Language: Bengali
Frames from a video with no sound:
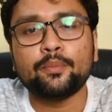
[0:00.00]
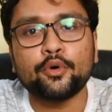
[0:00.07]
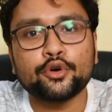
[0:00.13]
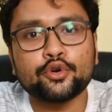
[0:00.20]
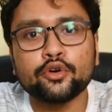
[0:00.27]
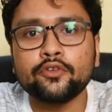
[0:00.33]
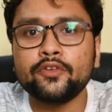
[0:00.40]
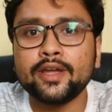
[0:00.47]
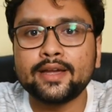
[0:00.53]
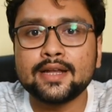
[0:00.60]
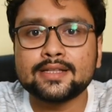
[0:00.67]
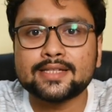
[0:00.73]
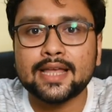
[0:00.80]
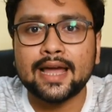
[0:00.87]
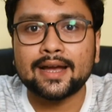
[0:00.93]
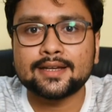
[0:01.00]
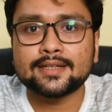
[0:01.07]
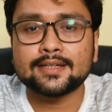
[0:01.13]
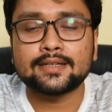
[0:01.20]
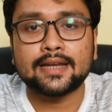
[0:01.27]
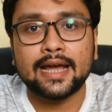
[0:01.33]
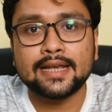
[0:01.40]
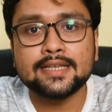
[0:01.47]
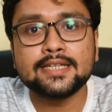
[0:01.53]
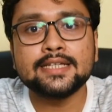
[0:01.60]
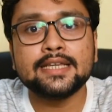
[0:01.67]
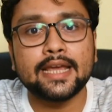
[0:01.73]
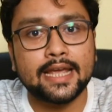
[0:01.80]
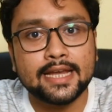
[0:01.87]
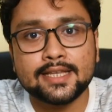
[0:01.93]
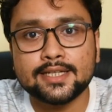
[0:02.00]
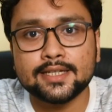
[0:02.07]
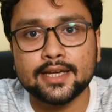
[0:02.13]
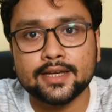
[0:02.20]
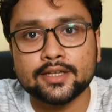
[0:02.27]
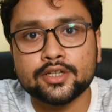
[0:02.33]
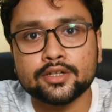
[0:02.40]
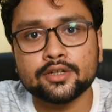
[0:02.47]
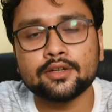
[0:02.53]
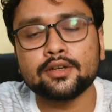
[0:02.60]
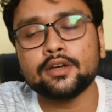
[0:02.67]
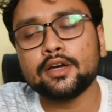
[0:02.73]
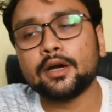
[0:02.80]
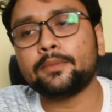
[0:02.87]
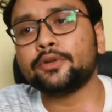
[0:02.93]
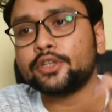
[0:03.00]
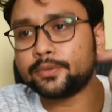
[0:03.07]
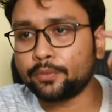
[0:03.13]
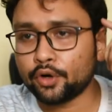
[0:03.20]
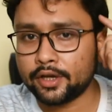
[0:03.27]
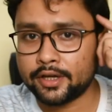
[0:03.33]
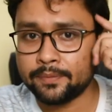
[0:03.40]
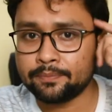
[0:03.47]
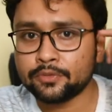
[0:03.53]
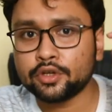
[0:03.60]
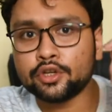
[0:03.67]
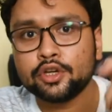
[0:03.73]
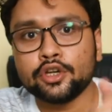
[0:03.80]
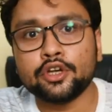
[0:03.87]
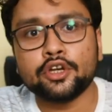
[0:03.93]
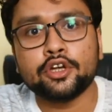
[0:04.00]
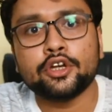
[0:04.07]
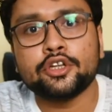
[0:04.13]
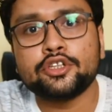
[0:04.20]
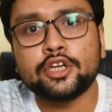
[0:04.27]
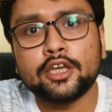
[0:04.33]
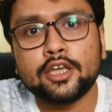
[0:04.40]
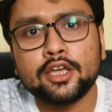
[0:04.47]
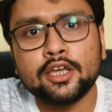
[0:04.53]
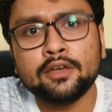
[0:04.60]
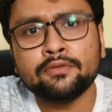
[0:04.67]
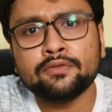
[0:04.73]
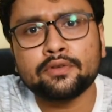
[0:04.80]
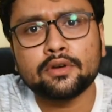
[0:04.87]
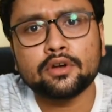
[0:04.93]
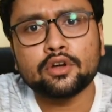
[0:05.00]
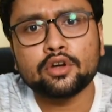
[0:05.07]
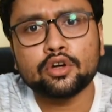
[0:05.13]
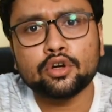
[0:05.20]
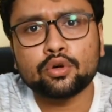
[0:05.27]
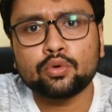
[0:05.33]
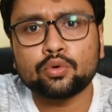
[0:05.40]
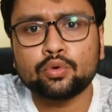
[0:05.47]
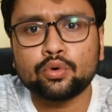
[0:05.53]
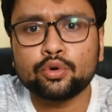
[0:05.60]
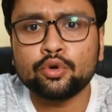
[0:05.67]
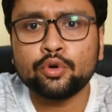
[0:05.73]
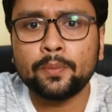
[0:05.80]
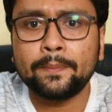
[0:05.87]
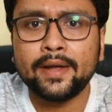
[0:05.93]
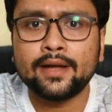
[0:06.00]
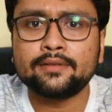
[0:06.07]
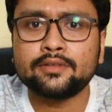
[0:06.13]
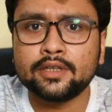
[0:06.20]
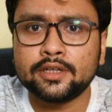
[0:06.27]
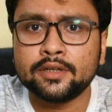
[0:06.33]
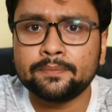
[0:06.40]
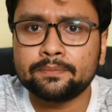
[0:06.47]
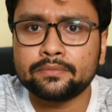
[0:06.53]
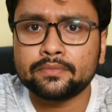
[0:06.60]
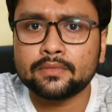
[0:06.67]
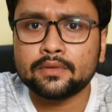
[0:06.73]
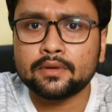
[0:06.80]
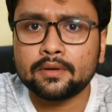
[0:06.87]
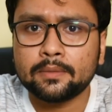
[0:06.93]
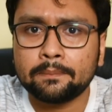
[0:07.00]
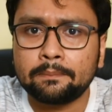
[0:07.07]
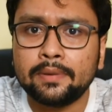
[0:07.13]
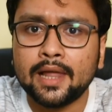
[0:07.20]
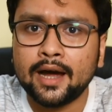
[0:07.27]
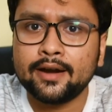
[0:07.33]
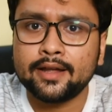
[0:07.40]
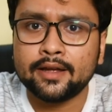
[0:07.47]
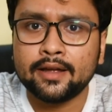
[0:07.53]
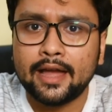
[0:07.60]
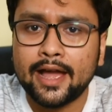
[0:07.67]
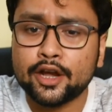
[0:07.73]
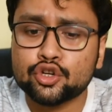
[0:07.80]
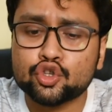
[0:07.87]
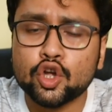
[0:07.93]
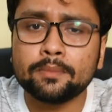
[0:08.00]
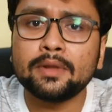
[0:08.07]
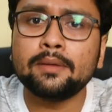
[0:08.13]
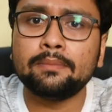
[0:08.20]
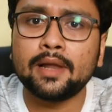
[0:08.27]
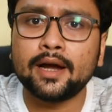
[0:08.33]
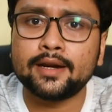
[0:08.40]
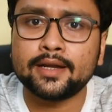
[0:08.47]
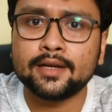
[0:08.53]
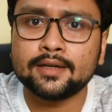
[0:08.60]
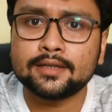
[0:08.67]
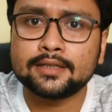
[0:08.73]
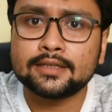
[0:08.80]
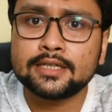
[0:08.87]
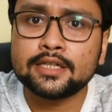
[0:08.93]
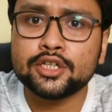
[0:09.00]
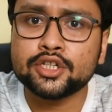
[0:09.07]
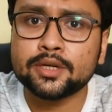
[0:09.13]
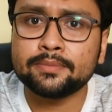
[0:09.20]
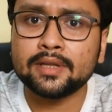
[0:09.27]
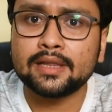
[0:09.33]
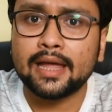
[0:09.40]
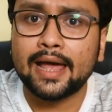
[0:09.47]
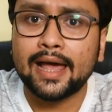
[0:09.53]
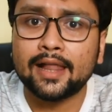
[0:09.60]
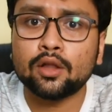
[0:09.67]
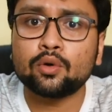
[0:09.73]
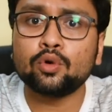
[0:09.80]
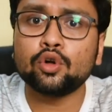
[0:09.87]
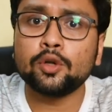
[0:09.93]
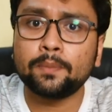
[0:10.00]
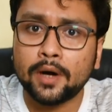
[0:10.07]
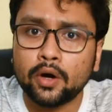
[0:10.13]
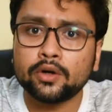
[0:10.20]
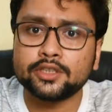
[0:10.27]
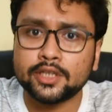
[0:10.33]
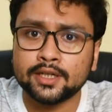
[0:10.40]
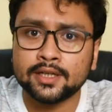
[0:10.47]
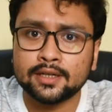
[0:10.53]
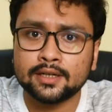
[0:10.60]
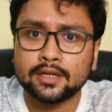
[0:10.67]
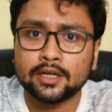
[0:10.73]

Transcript: মোটর ভেহিকেলস অ্যাক্ট নাইনটিন এইটি এইট আমাদের বলে যে ইফ কোনো ব্যক্তির ব্লাডে একশো এম এল ব্লাডে তিরিশ এম এল অ্যালকোহল পাওয়া যায়